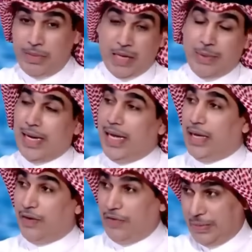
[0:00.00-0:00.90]
مدرب الاهلي
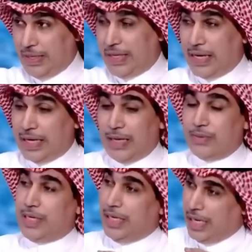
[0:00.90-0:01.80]
عارفين يمكن ذكرنا
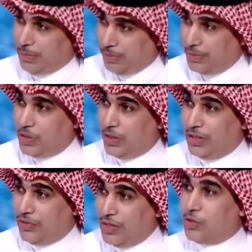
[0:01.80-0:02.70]
امس حيلعب
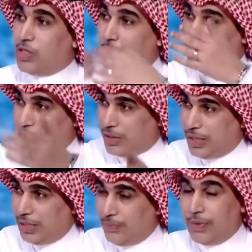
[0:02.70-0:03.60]
زون ديفنس وهجمات
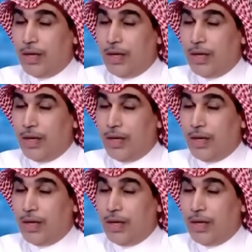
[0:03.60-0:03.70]
مرتده